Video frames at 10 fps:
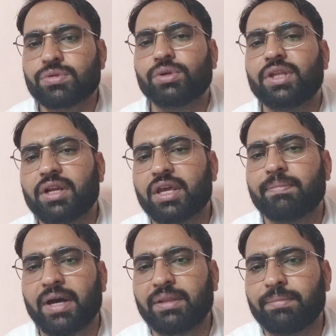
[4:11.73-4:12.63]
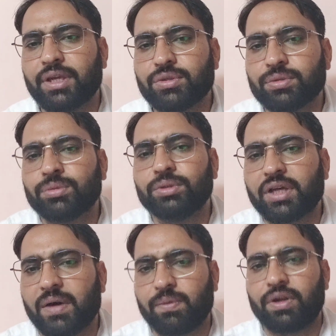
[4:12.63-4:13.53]
100 दिन के बाद में जो
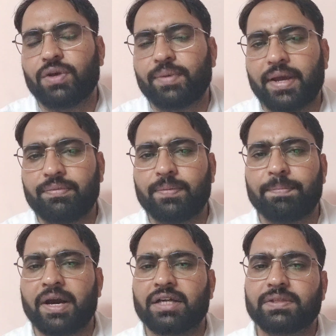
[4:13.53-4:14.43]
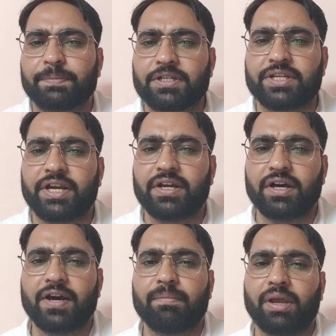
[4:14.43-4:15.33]
दूध का वॉल्यूम है वो पाँच परसेंट
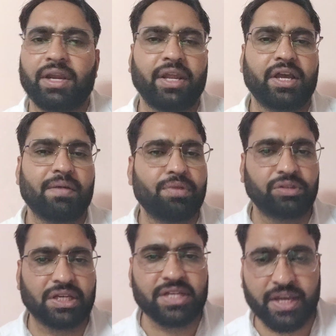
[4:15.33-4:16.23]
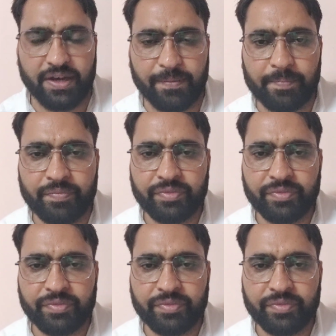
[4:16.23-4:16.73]
हर महीने कम होता जाएगा